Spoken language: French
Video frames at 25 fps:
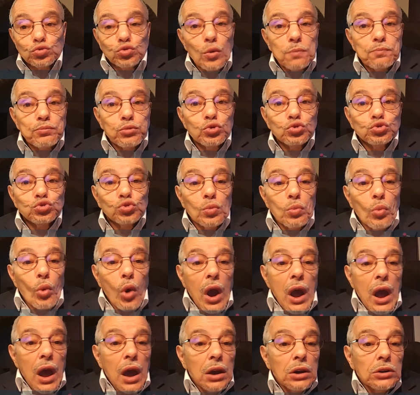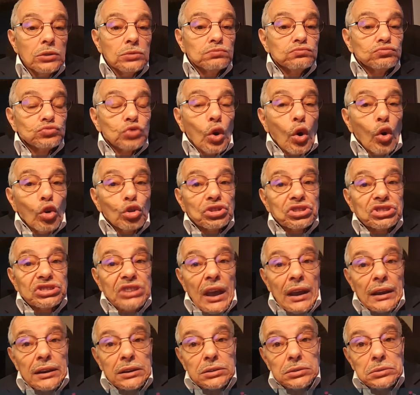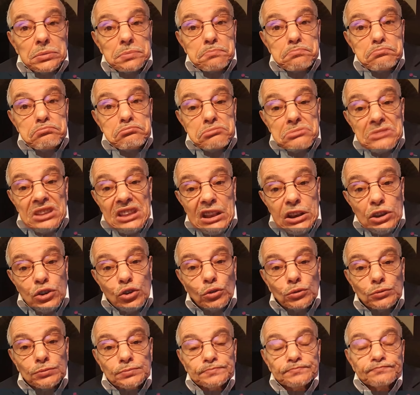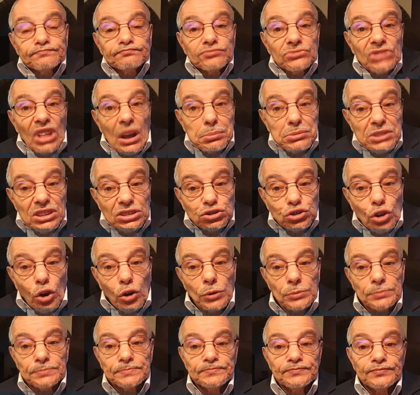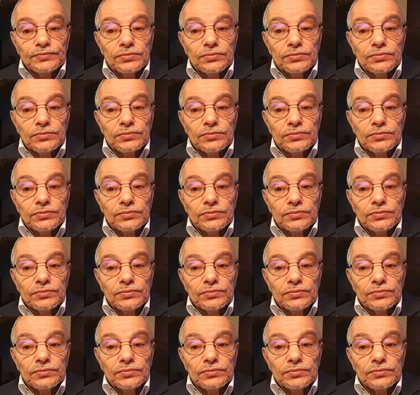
de plus ou moins 35 millions d'habitants